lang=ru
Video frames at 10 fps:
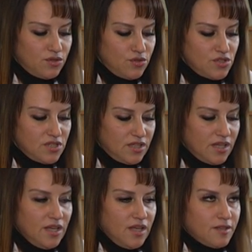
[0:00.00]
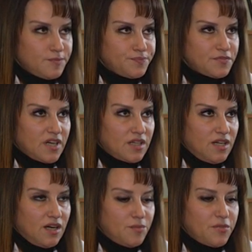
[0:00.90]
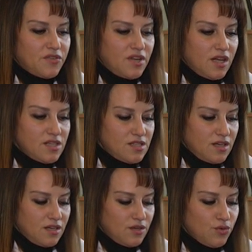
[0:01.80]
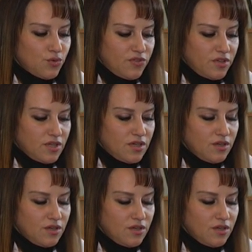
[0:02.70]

То есть это когда проверяется уровень